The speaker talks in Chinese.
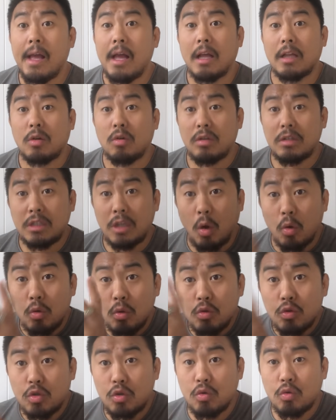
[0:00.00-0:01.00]
他说交
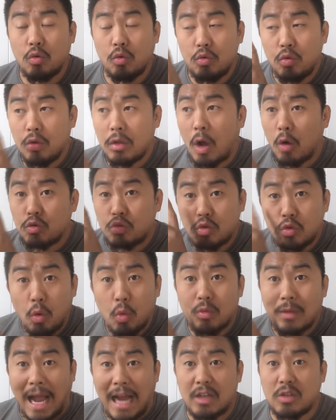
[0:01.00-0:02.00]
通事故遇到
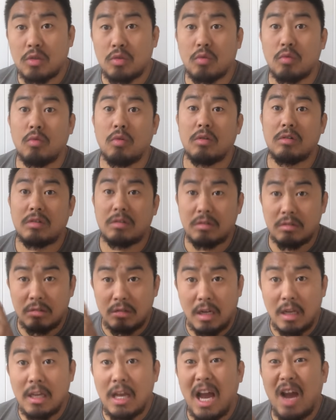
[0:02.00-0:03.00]
重大事故，死
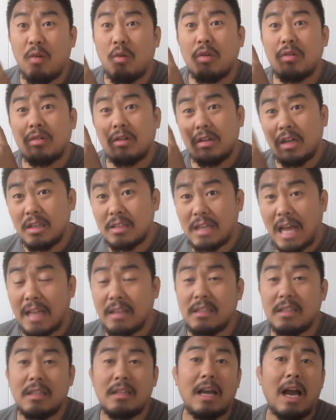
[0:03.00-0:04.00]
人呀，或者人残
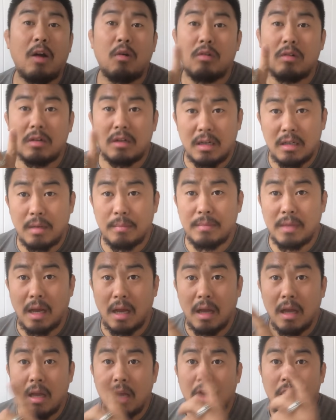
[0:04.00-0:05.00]
疾呀，或者人什么
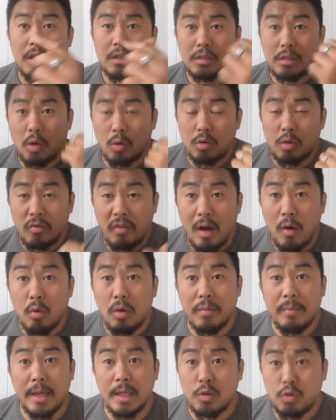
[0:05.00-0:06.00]
的，肇事方
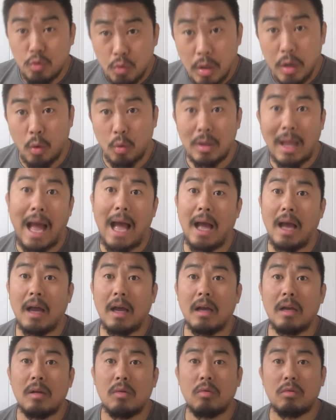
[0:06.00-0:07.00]
会被拘留的。
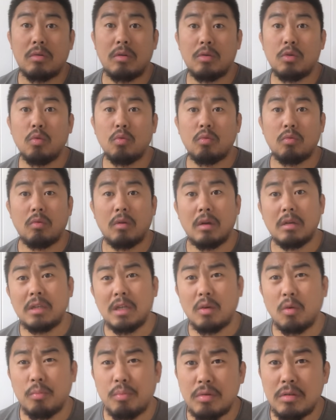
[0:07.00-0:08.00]
我说哟，我说这
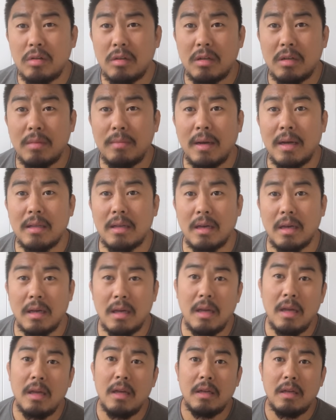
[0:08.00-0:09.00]
又不是他妈的
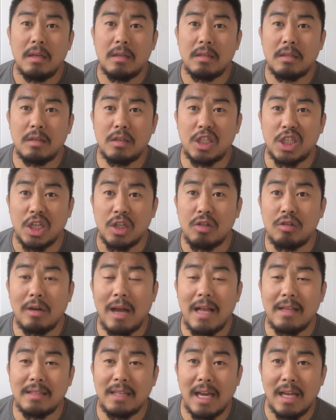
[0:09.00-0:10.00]
这刑事
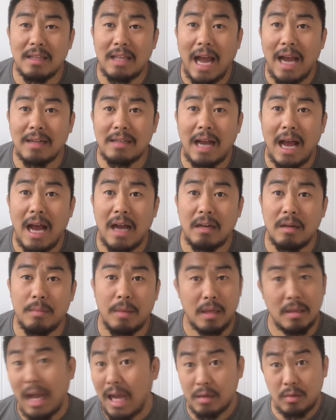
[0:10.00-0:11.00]
案件、他杀什
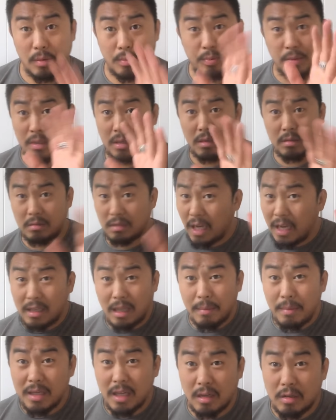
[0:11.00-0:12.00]
么的，那就不行。这
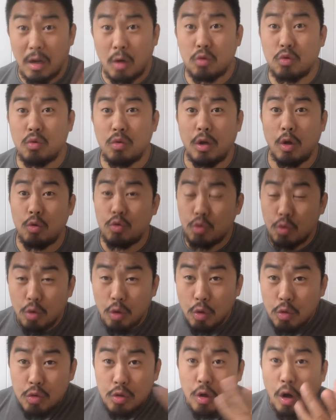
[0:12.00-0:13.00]
他妈也是要拘留，拘
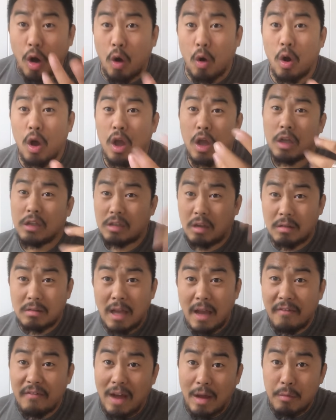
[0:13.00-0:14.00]
留之后等
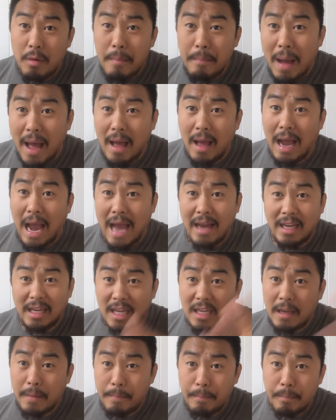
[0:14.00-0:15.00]
待法院判，还得给
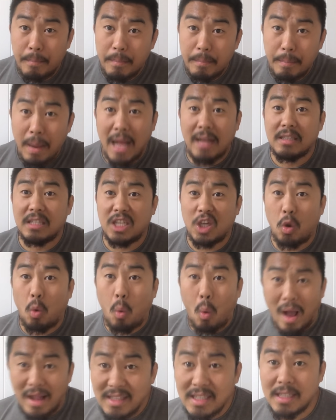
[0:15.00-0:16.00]
你判几
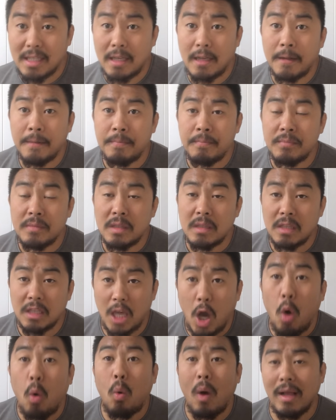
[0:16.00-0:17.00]
缓几，你
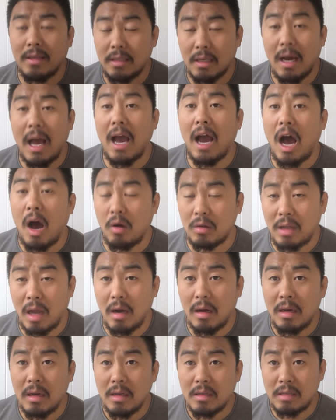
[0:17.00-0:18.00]
要缓刑还好点，
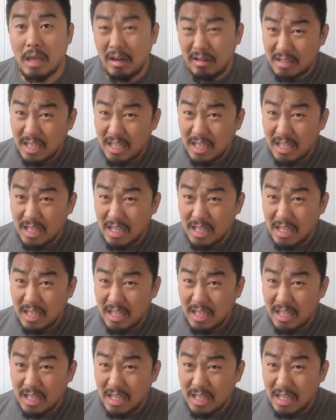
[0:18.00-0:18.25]
但是